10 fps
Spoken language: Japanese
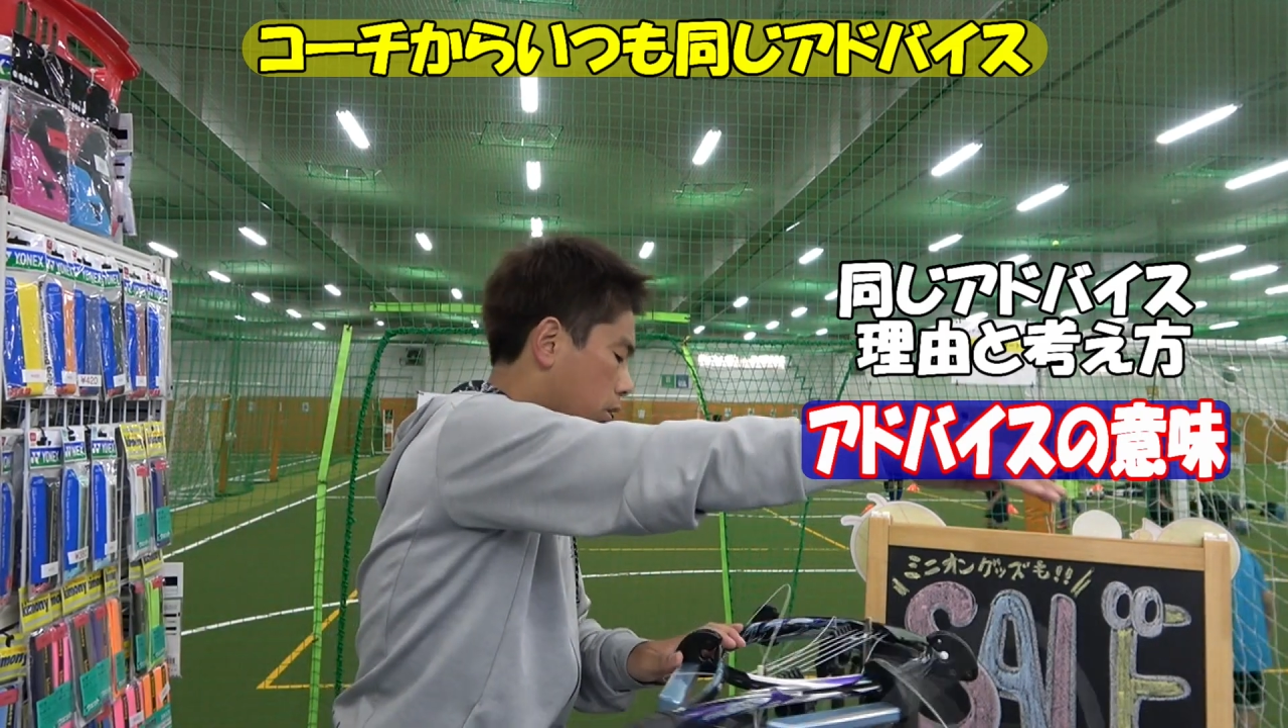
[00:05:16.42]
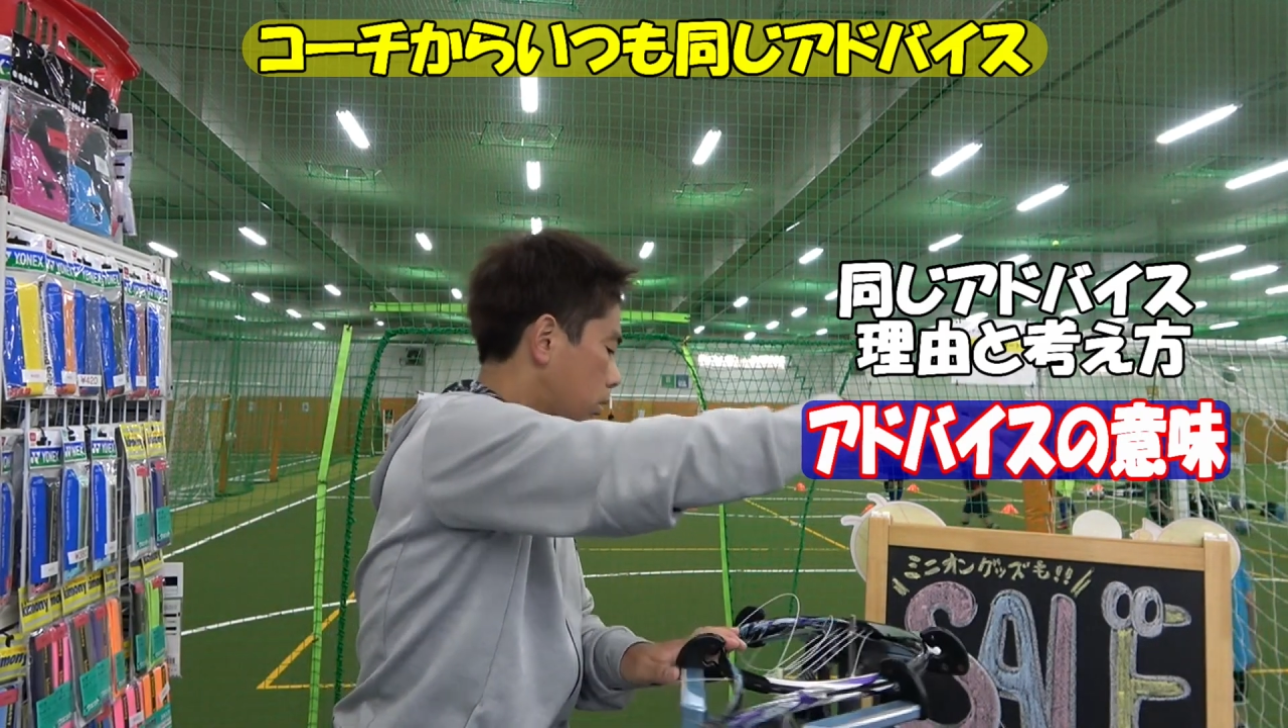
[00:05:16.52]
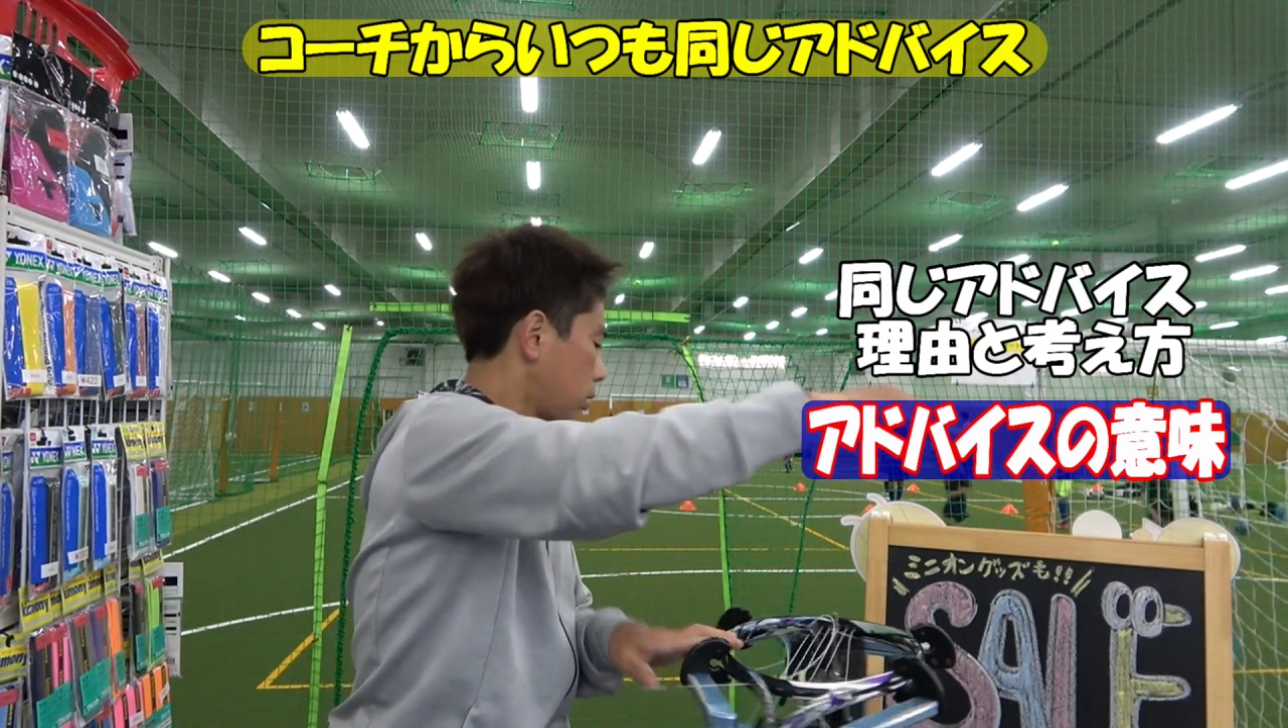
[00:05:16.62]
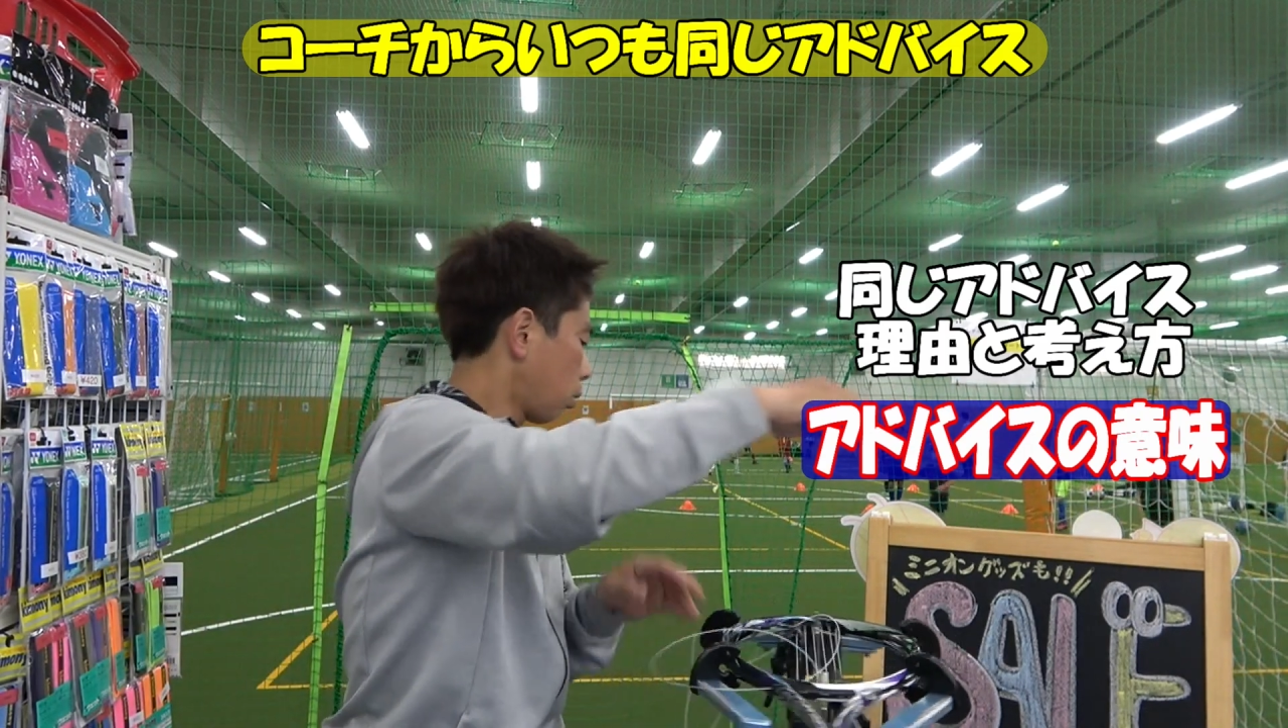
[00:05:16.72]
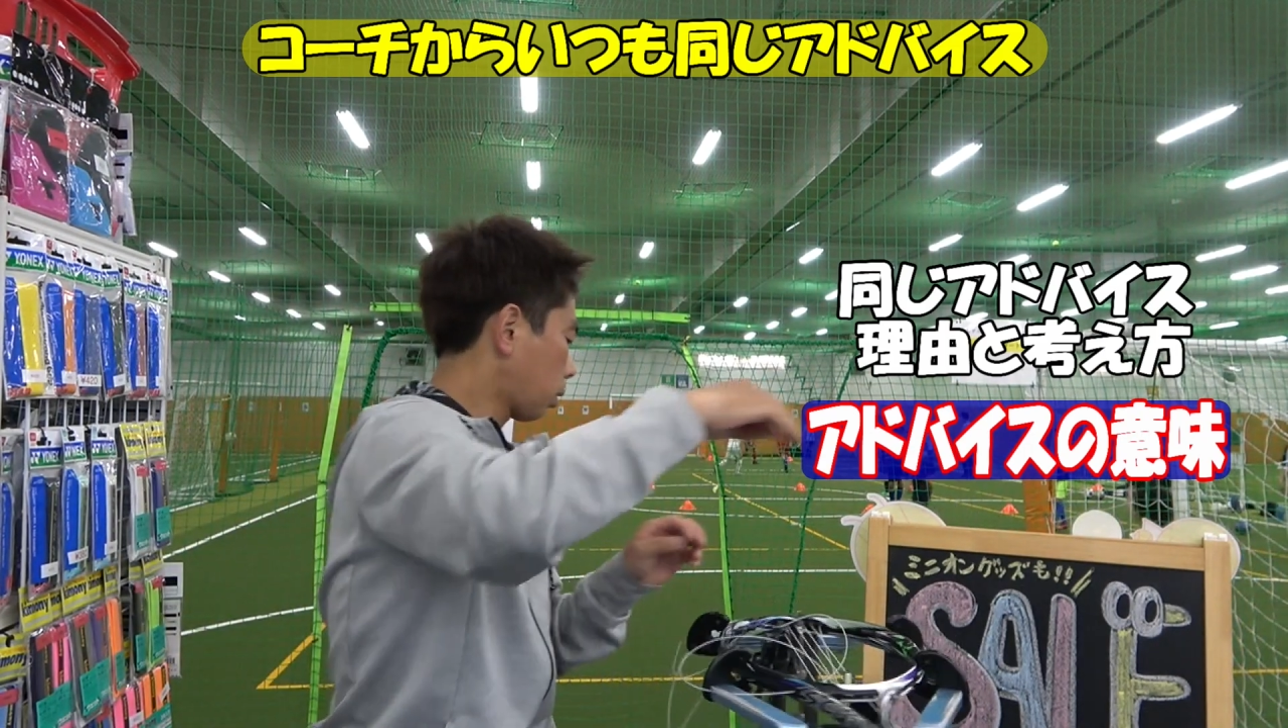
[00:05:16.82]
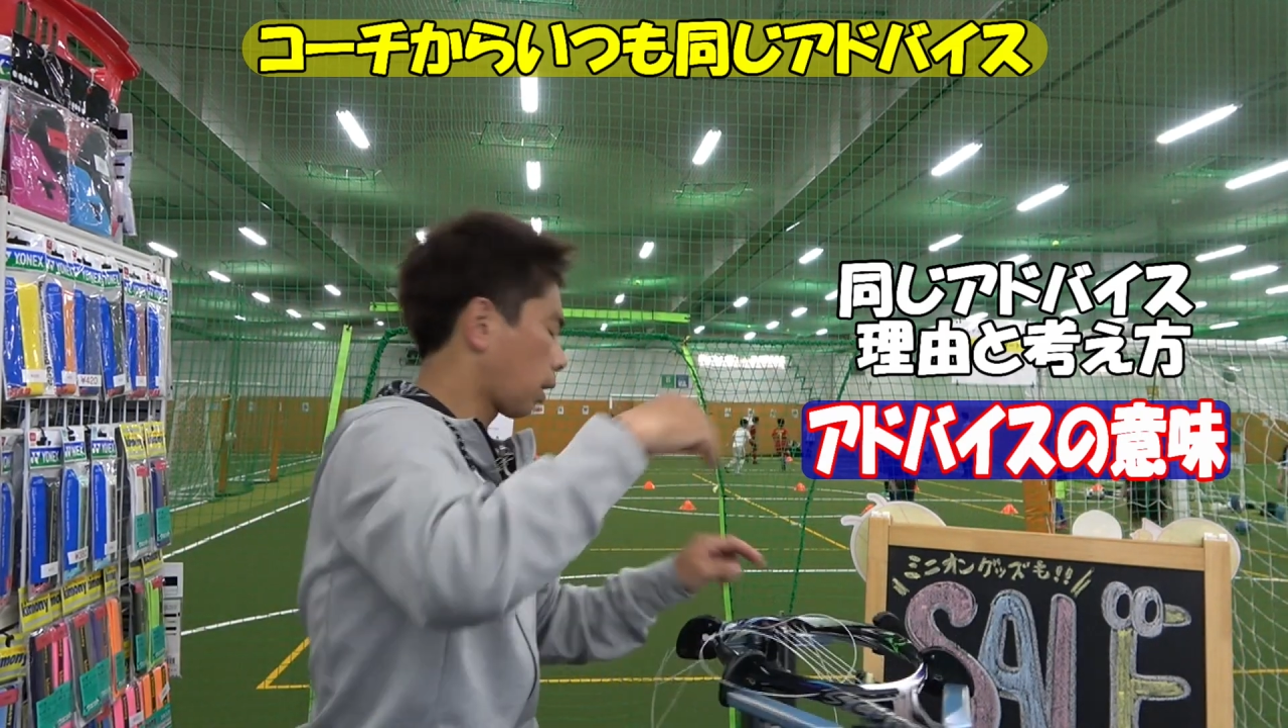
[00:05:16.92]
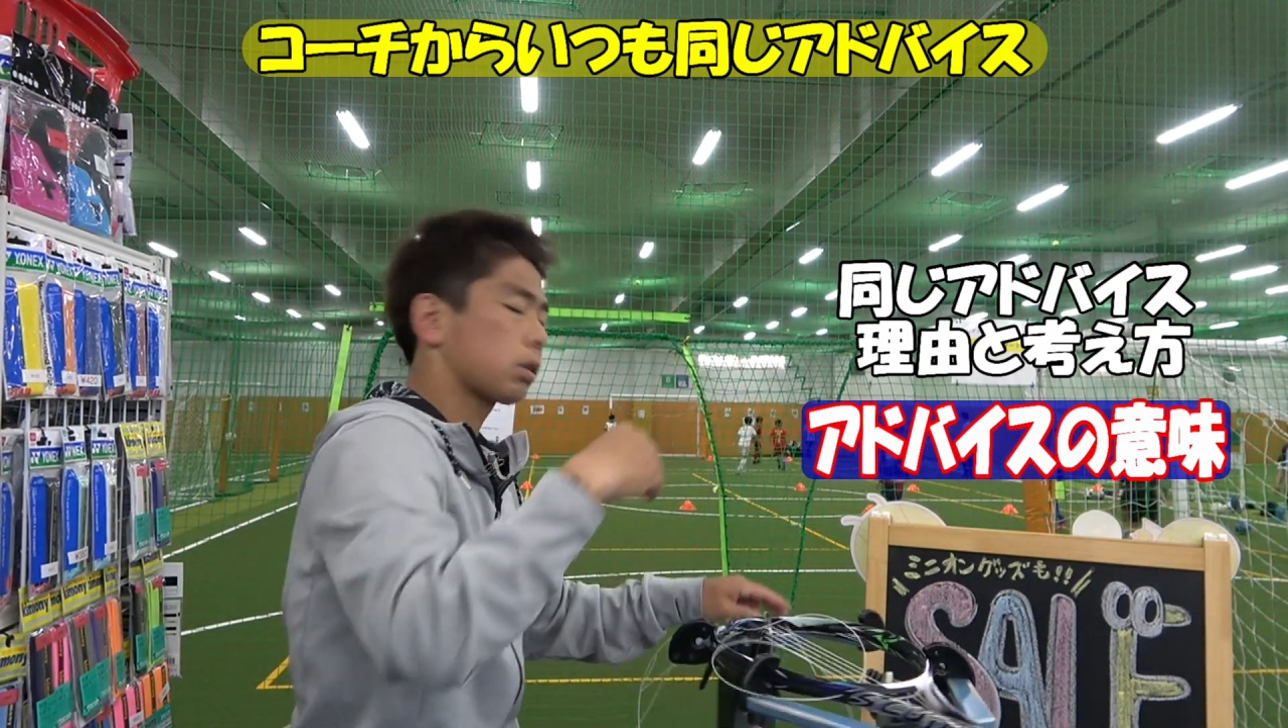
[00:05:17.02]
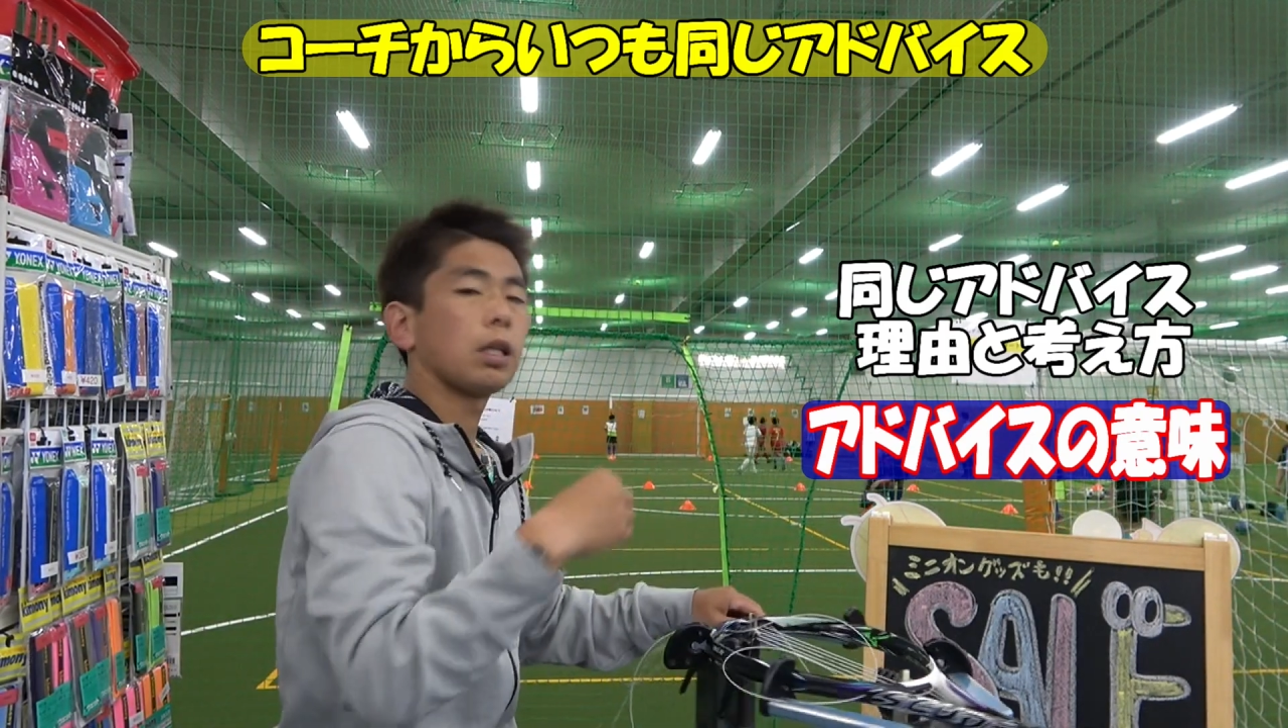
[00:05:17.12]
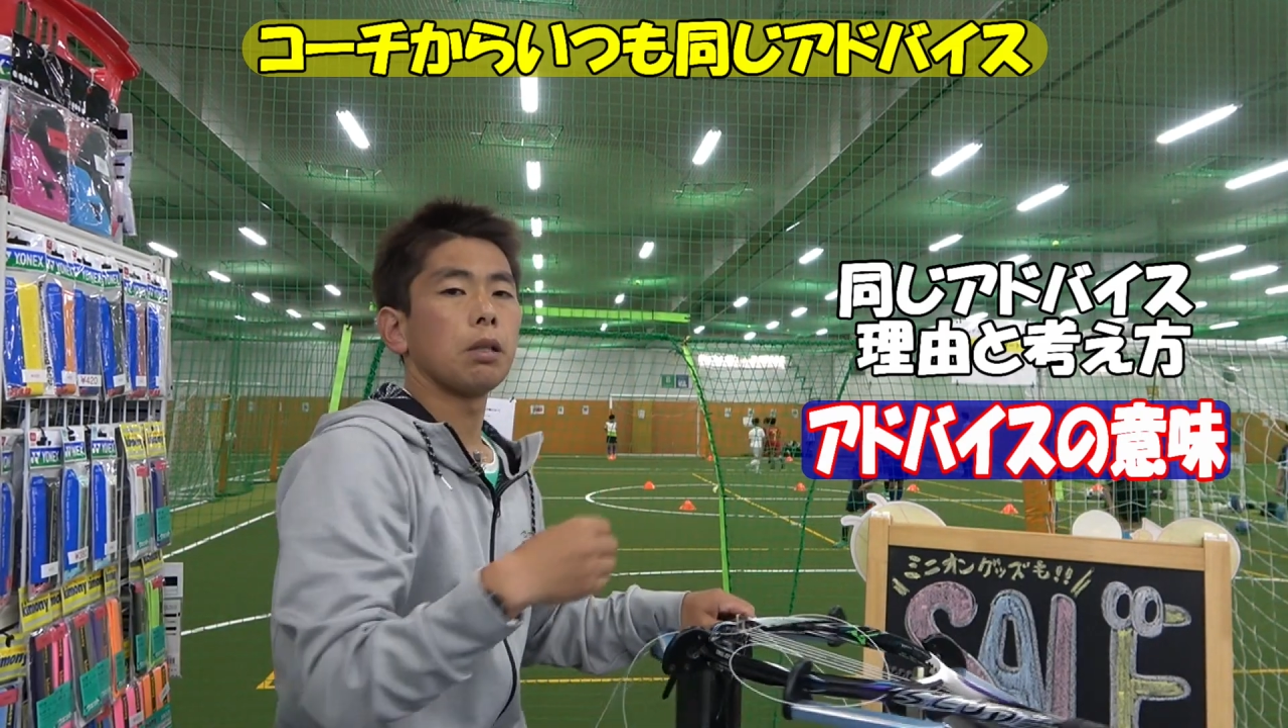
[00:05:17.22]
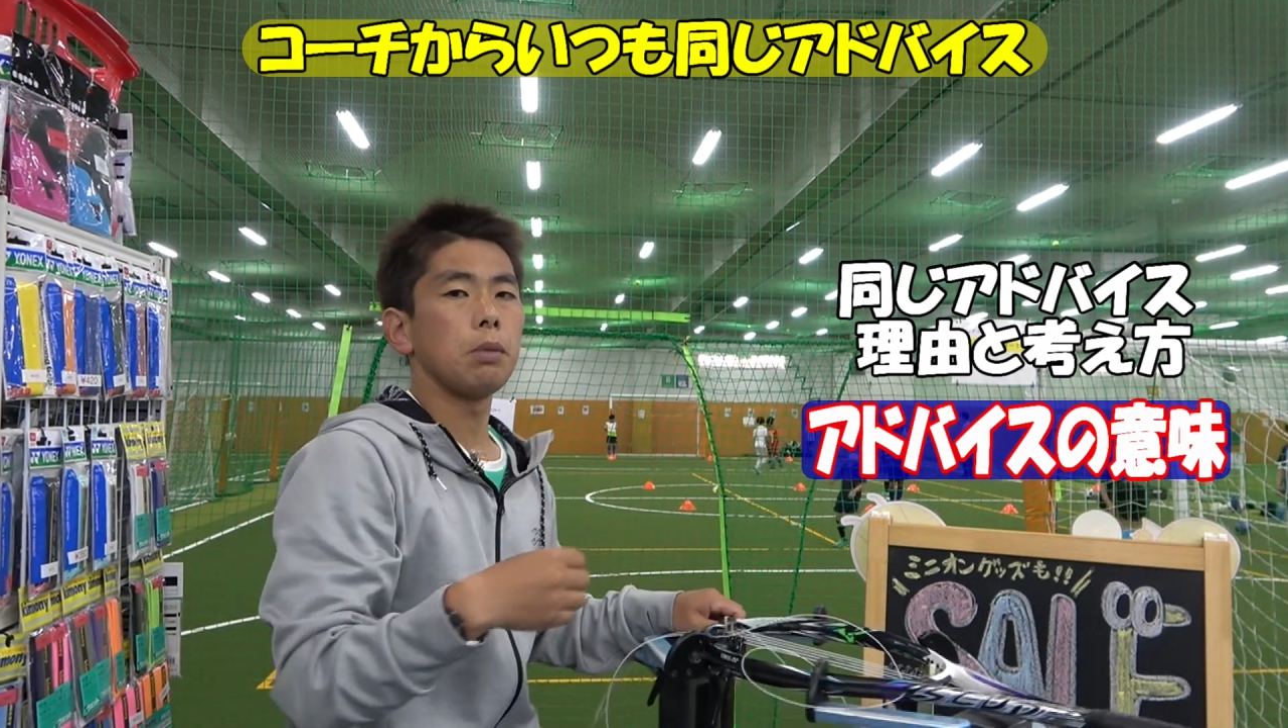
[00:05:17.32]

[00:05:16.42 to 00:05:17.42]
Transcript: 数のお客さんっ